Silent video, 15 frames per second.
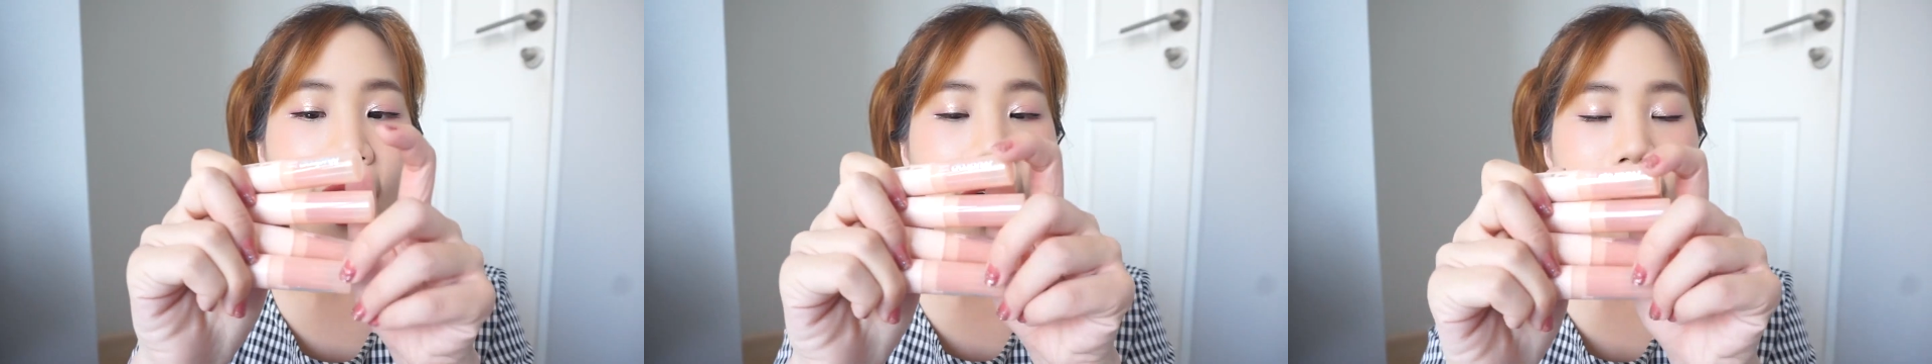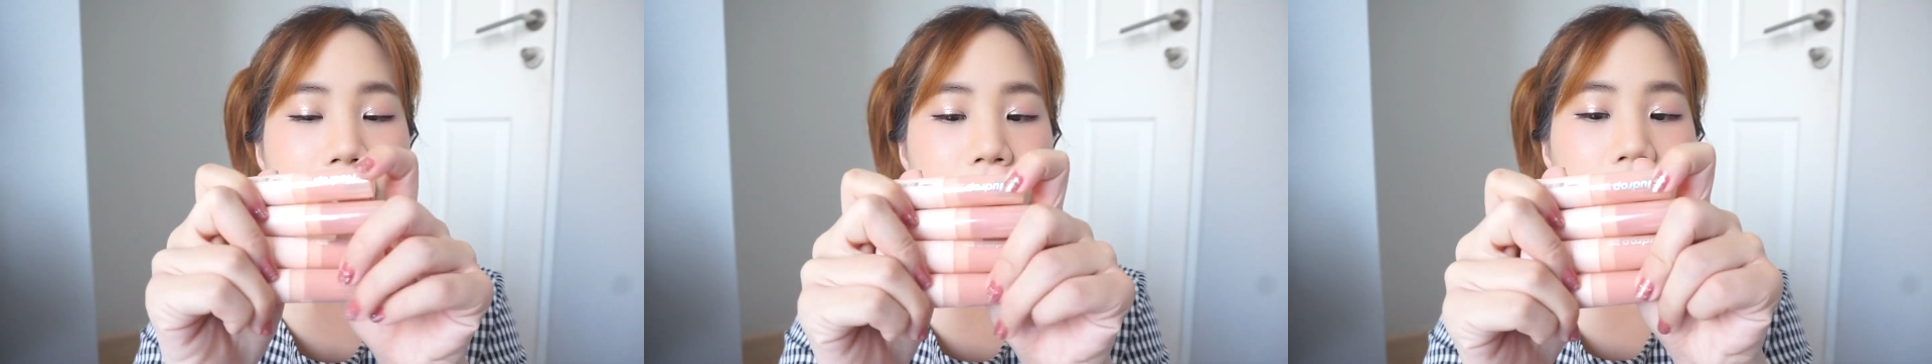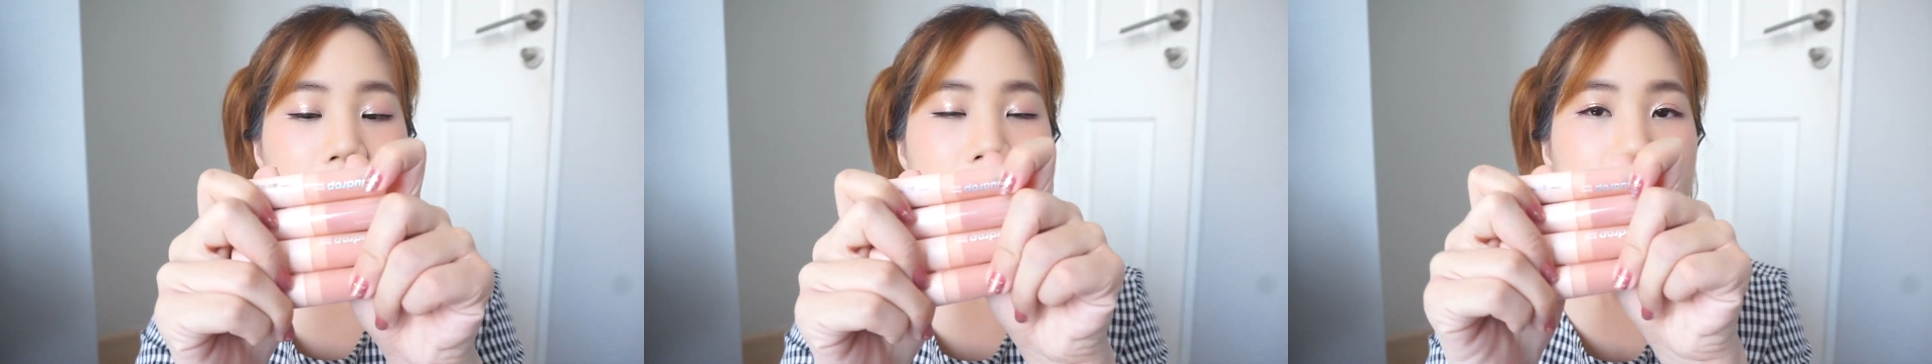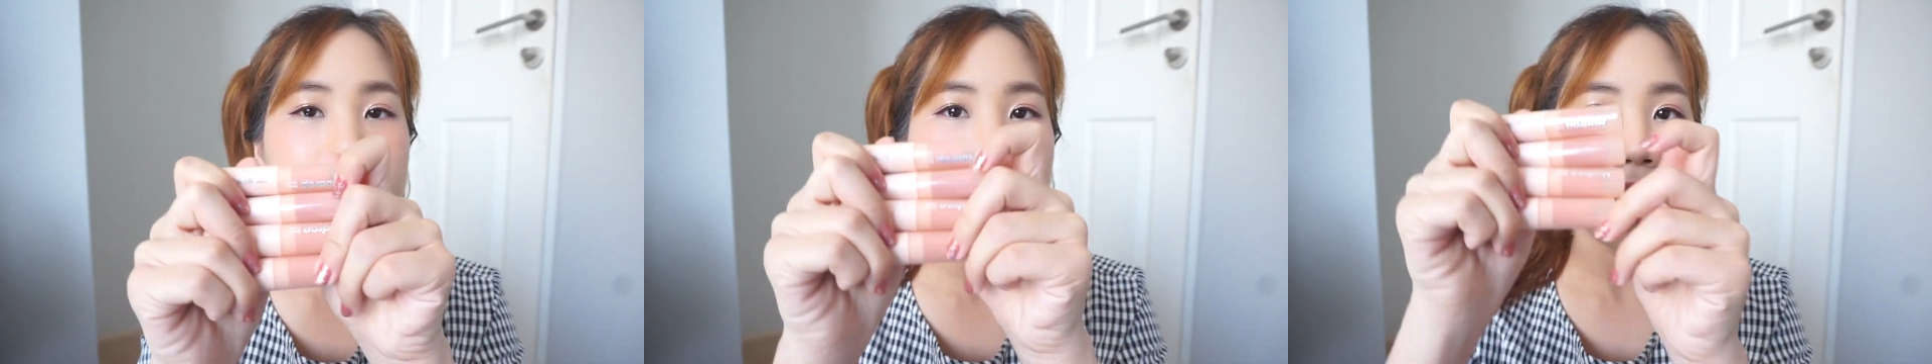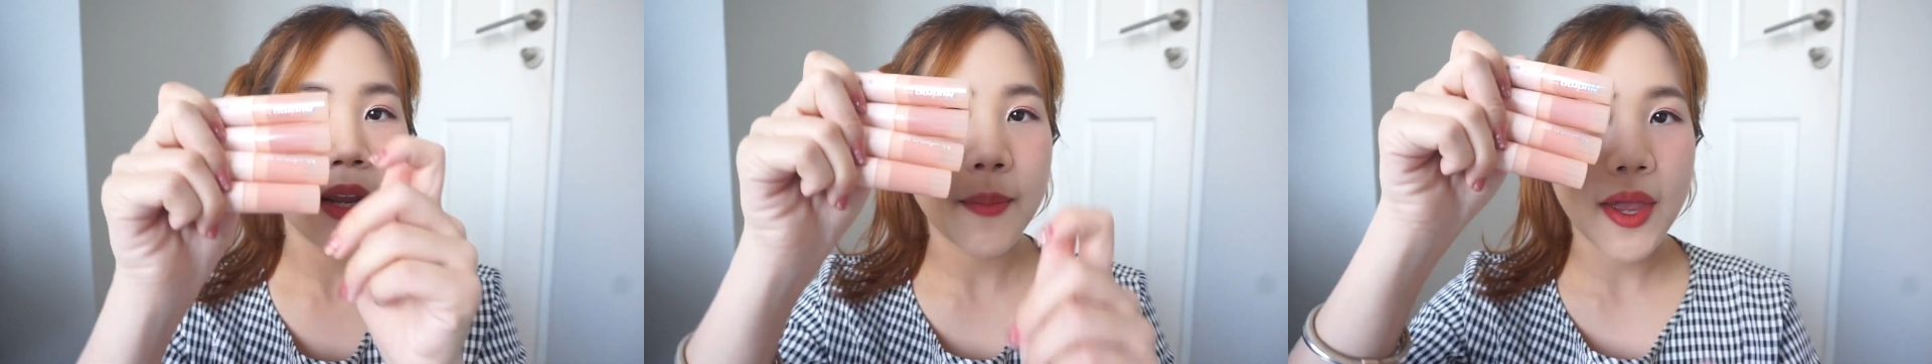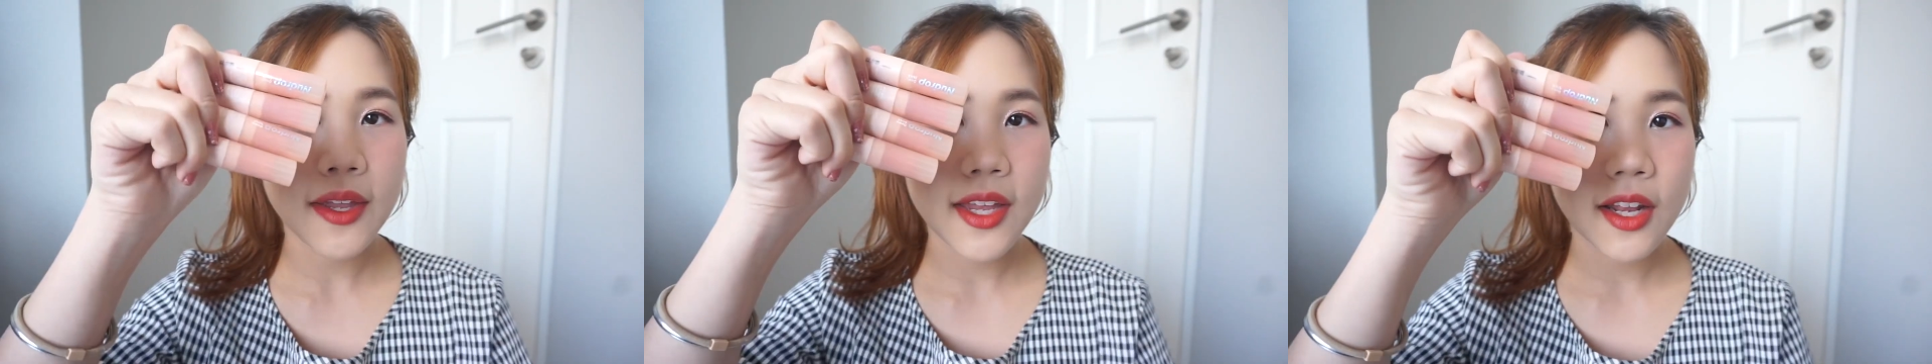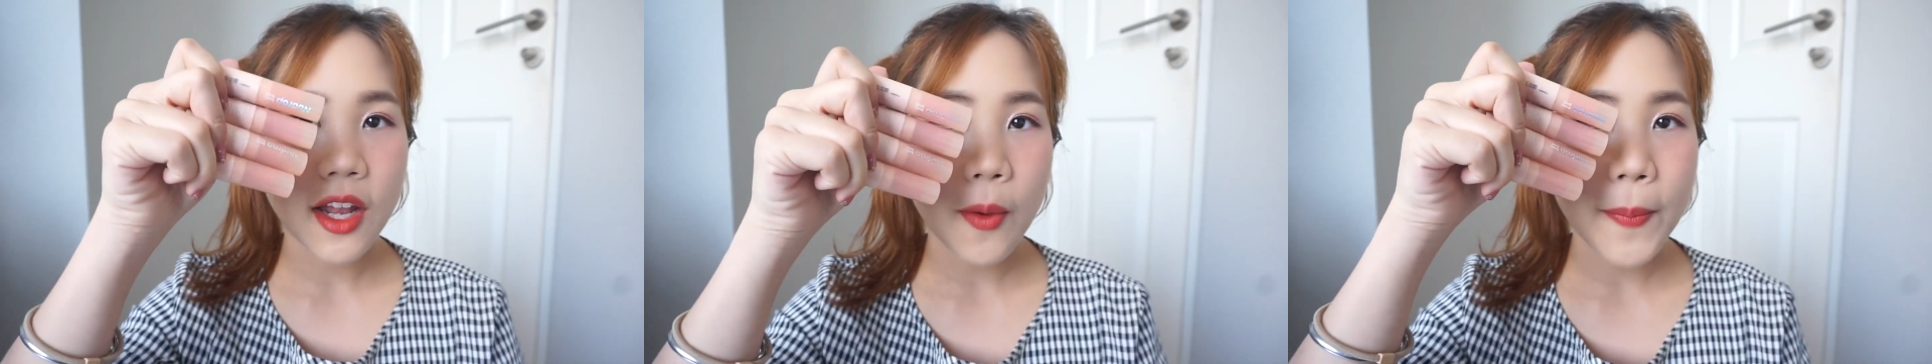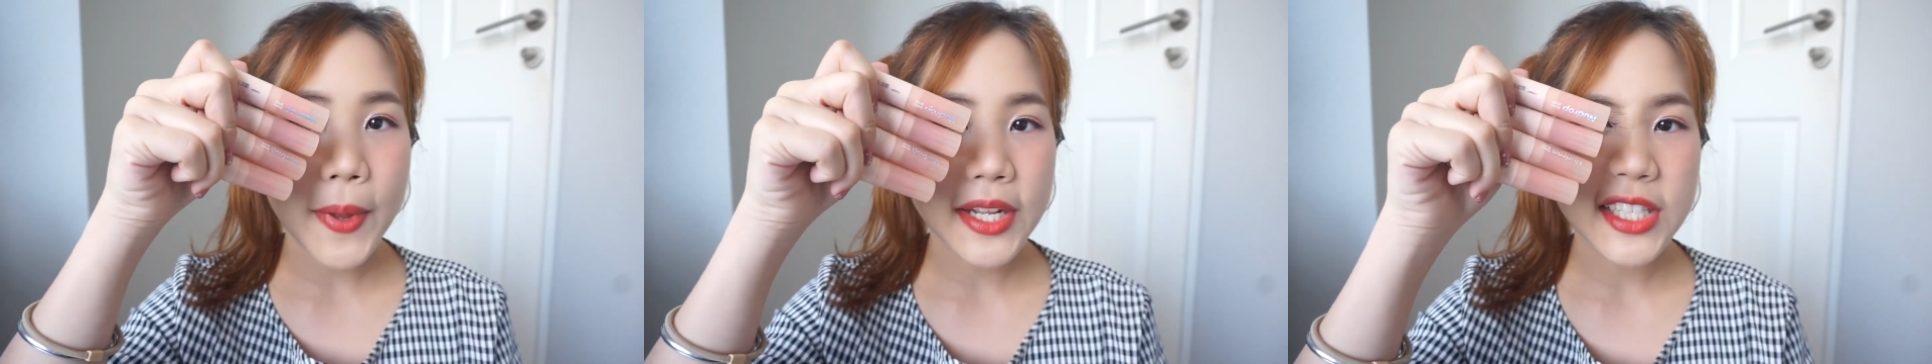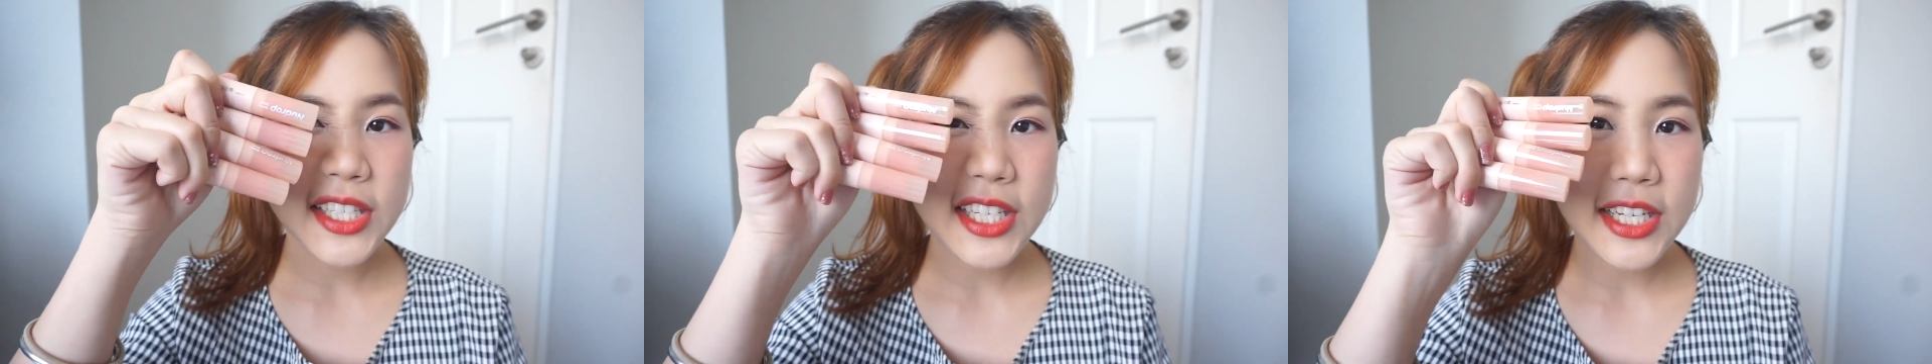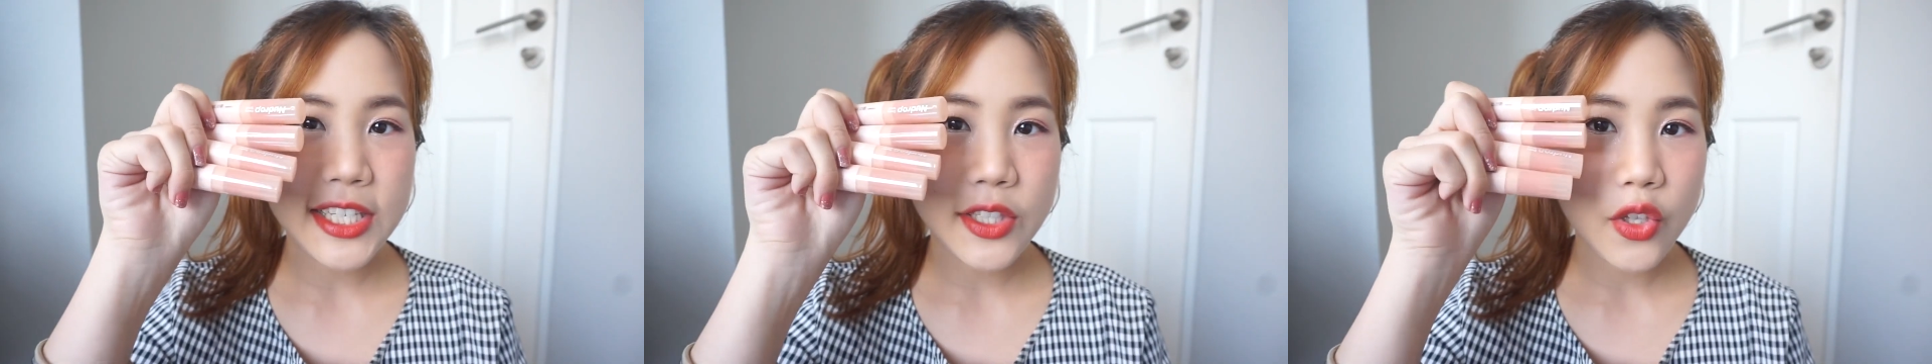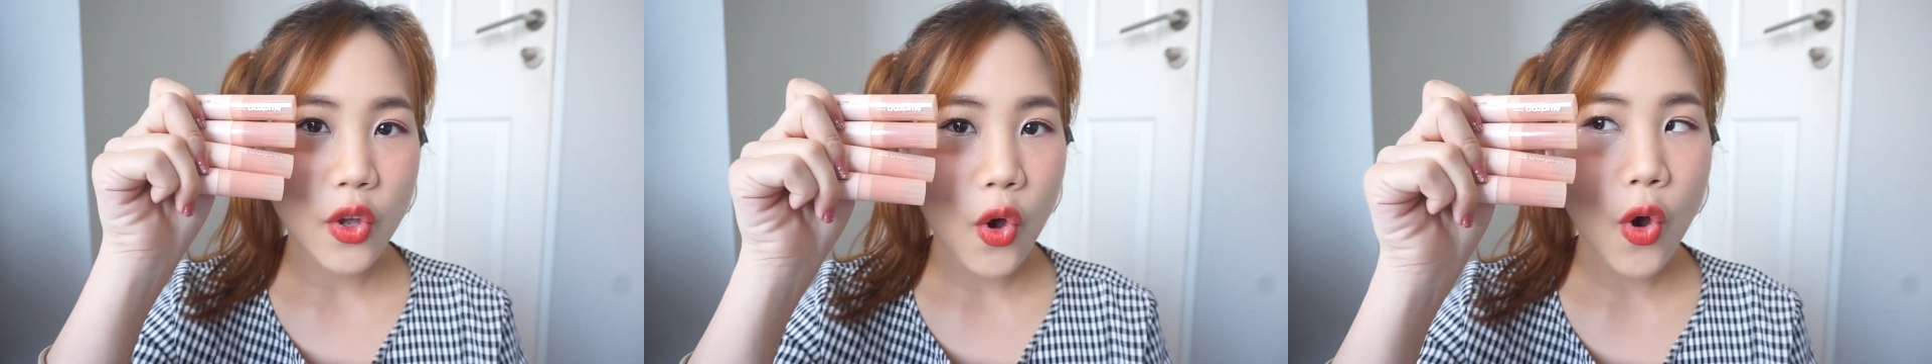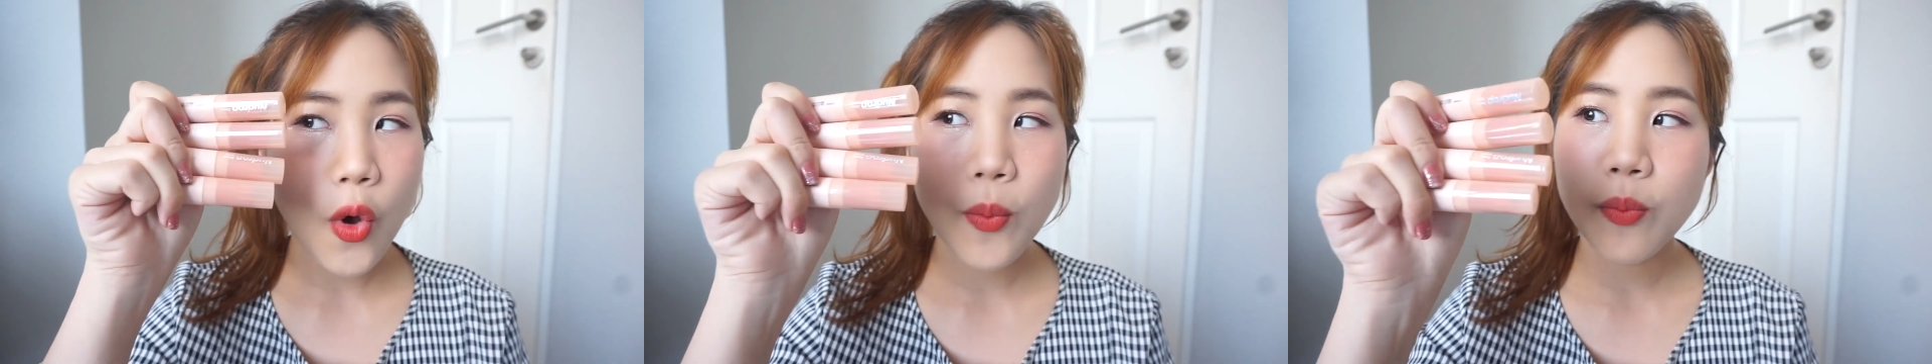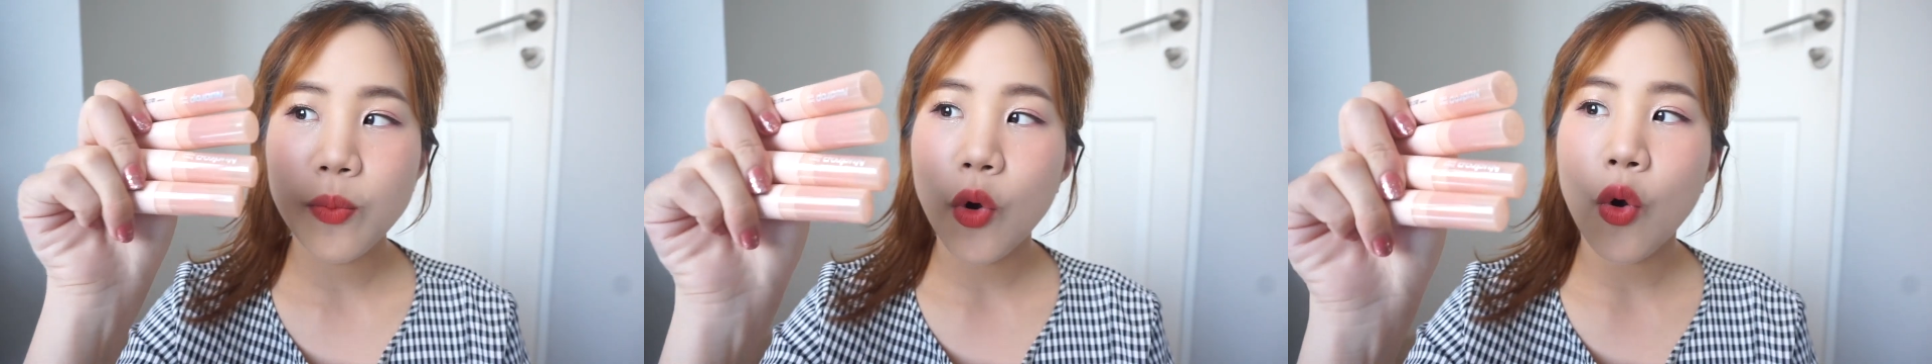อันนี้ก็คือจะเห็นแพ็กเกจเขาเป็นสีส้ม